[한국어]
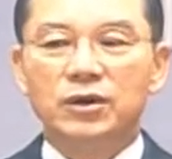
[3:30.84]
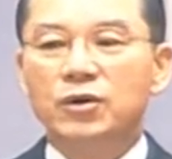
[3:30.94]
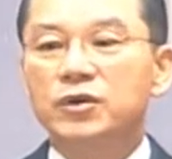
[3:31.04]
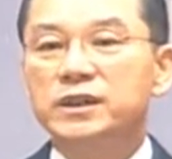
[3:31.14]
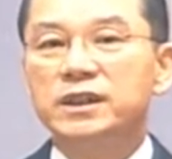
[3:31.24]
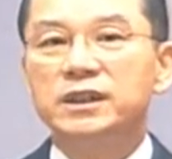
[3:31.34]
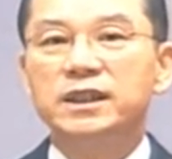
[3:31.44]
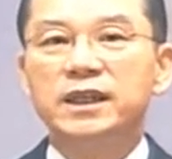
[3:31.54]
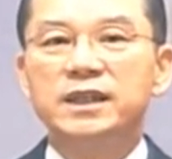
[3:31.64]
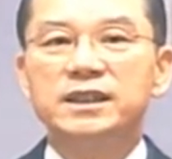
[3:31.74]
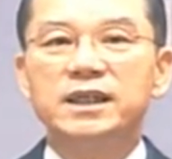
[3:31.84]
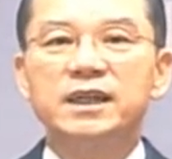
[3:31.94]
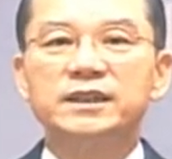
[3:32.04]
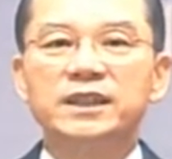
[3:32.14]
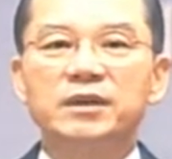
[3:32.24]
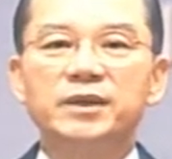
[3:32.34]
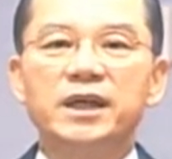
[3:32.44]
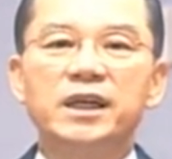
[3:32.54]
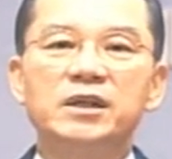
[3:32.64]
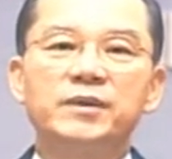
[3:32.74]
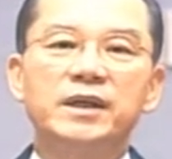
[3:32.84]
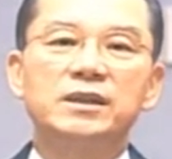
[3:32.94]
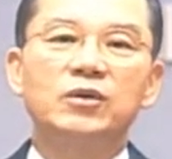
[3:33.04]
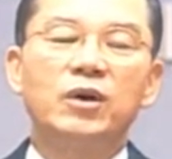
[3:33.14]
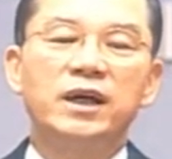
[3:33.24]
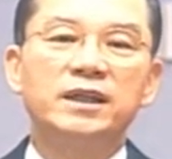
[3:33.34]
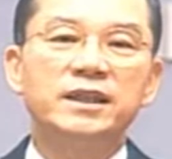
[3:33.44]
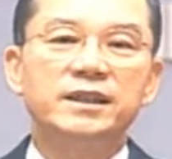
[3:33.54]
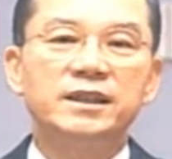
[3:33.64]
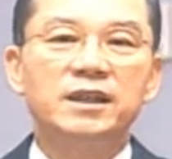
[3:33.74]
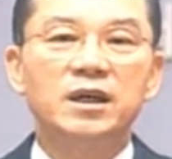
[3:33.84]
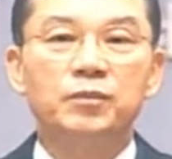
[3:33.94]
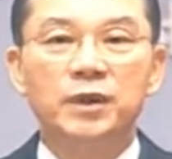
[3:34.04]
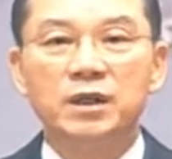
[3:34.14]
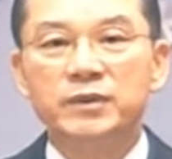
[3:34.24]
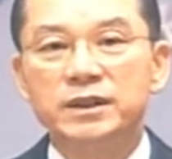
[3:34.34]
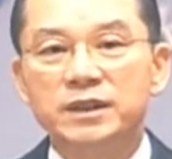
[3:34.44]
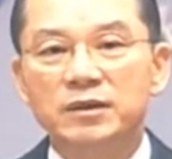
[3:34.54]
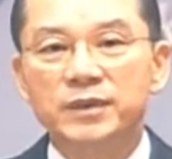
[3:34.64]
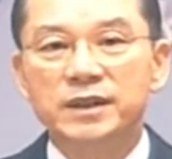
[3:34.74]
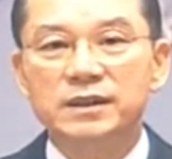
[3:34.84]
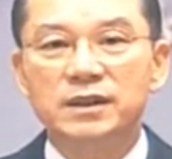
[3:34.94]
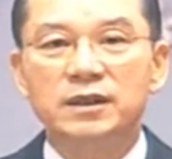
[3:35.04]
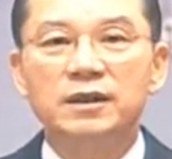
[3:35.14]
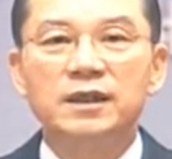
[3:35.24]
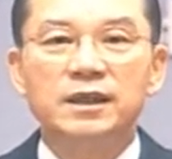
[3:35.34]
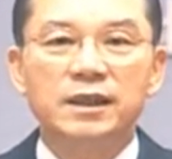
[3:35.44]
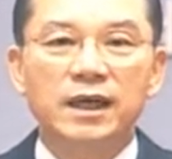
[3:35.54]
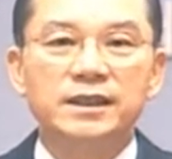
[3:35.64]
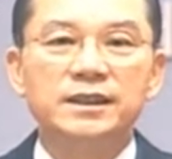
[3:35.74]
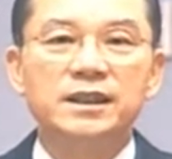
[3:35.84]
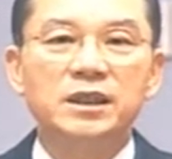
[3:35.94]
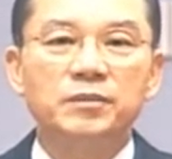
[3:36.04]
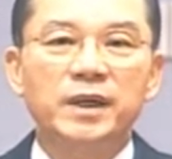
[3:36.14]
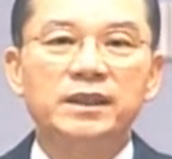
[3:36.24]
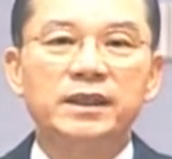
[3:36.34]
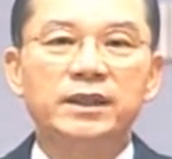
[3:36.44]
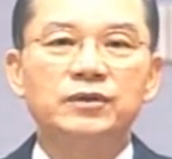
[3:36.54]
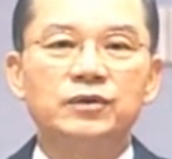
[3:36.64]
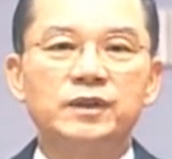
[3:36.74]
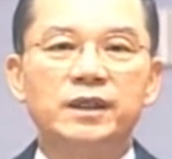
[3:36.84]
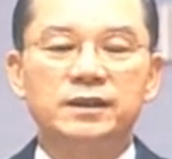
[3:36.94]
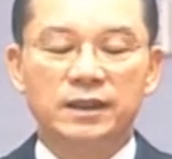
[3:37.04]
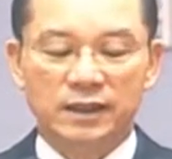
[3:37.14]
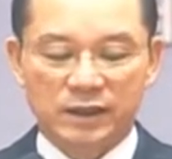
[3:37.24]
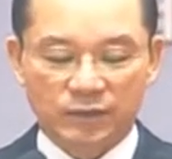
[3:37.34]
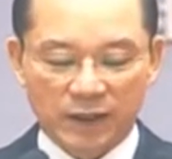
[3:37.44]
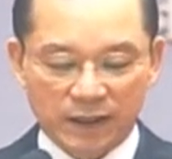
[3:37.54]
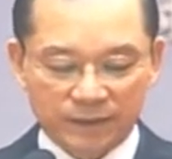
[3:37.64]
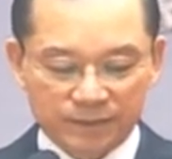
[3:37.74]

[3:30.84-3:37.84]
혹시 이렇게까지 깎아내리면 하나님께서 화를 내실까 벌벌 떨면서 간신히 받아낸 숫자였던 것입니다.